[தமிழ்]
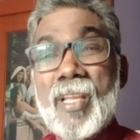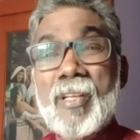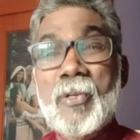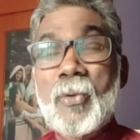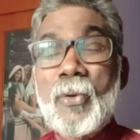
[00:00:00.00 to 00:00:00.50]

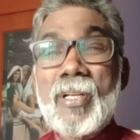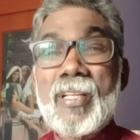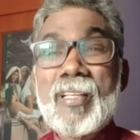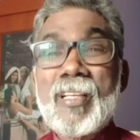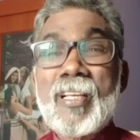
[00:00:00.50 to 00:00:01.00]

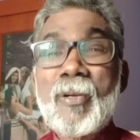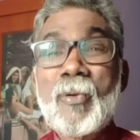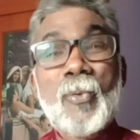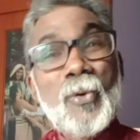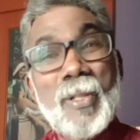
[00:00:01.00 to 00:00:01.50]
ஏற்றுக்கொண்டு
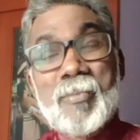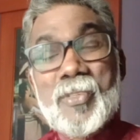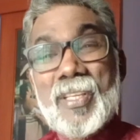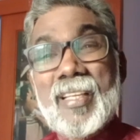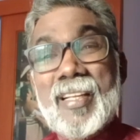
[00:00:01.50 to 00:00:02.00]
ஊழியம்
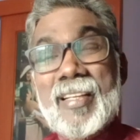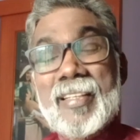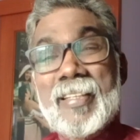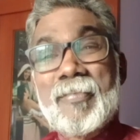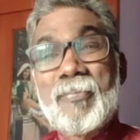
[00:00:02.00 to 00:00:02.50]

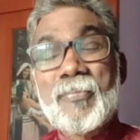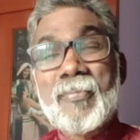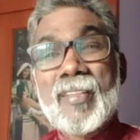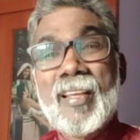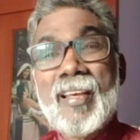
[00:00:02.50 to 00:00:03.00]
செய்கிறார்கள்
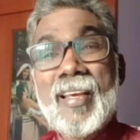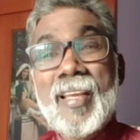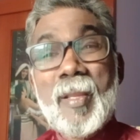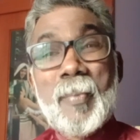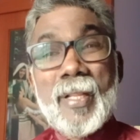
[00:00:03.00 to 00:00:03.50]

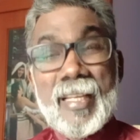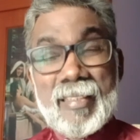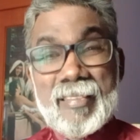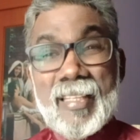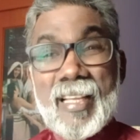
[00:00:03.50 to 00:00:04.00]
இப்படி
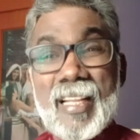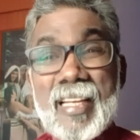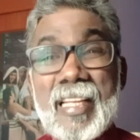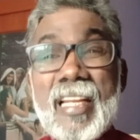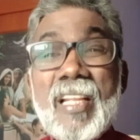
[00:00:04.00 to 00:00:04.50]

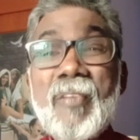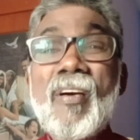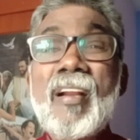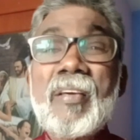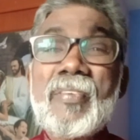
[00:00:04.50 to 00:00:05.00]
கத்தர்
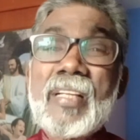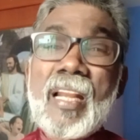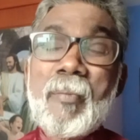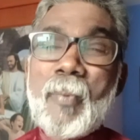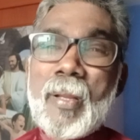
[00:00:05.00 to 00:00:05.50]

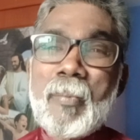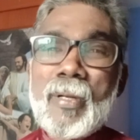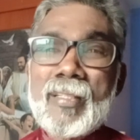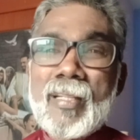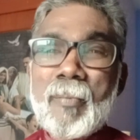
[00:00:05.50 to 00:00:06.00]
இழிவானவர்களை
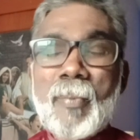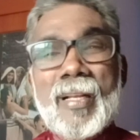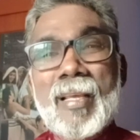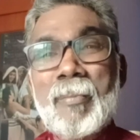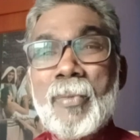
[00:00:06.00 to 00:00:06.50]
பயன்படுத்தினார்
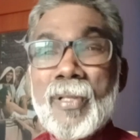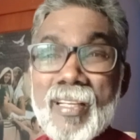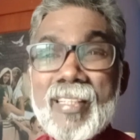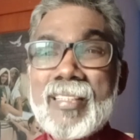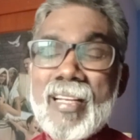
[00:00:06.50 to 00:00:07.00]
பாருங்கள்
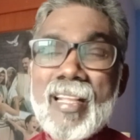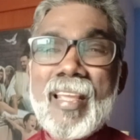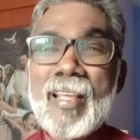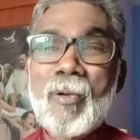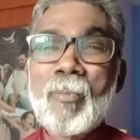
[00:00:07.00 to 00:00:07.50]
மிருகத்திலே
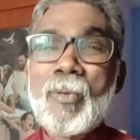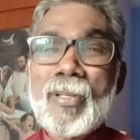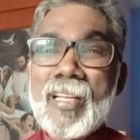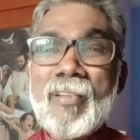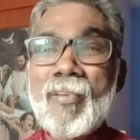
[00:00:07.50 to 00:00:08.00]
ரொம்ப
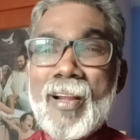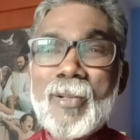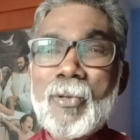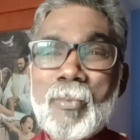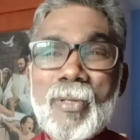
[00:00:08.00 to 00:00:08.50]

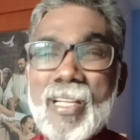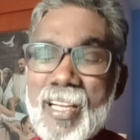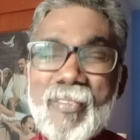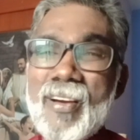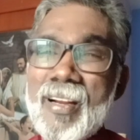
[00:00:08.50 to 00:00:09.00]
இழிவான ஒரு
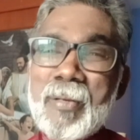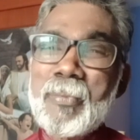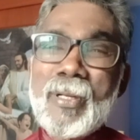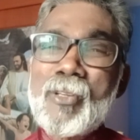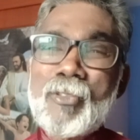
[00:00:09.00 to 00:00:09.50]
இழிவான
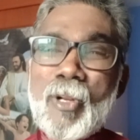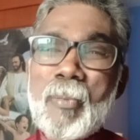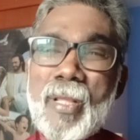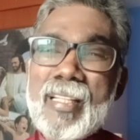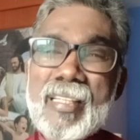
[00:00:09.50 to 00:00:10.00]
மிருகம்னு சொல்ல
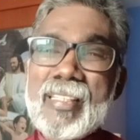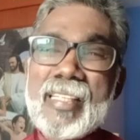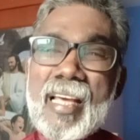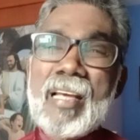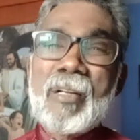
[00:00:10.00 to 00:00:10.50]
முடியாது
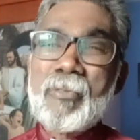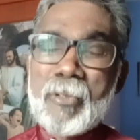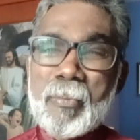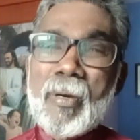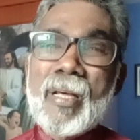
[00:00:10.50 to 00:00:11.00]
அதாவது யாரும்
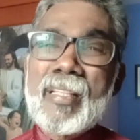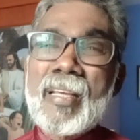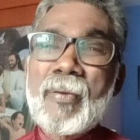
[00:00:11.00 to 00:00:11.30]
விரும்பாத